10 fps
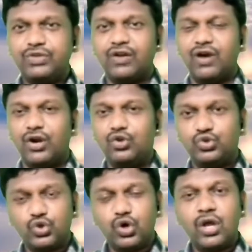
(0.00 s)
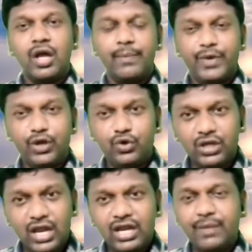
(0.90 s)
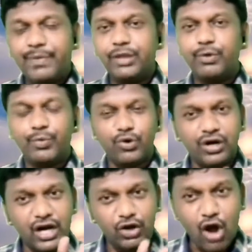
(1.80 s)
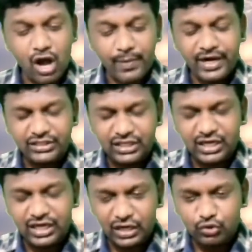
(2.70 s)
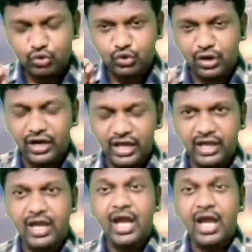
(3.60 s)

చెప్తారు వాళ్ళు సో మీరు వెళ్ళి ఇబ్బంది పడిపోకుండా డాక్యుమెంటేషన్ క్లియర్గా చూసుకోండి